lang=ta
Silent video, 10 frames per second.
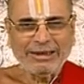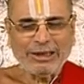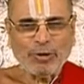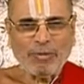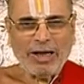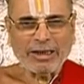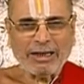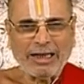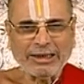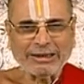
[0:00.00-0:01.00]
திருமால்
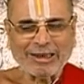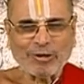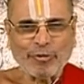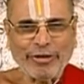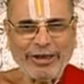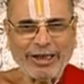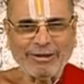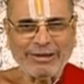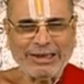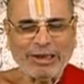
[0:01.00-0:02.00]
காட்சி தரக்கூடிய
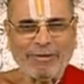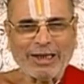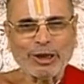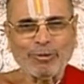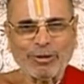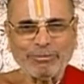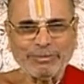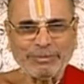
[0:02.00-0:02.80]
இடம் திருவனந்தபுரம்